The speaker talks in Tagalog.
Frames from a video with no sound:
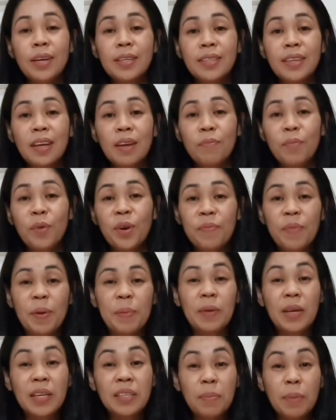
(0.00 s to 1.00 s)
US 9.5
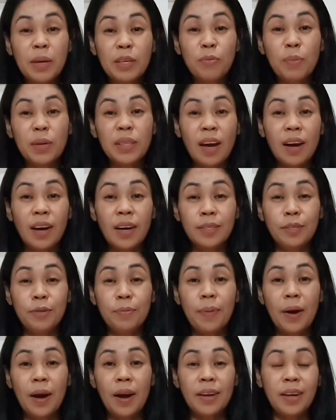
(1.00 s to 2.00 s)
kasi medyo matangkad
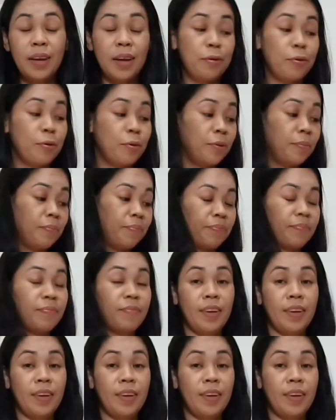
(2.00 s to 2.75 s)
yung panganay ko.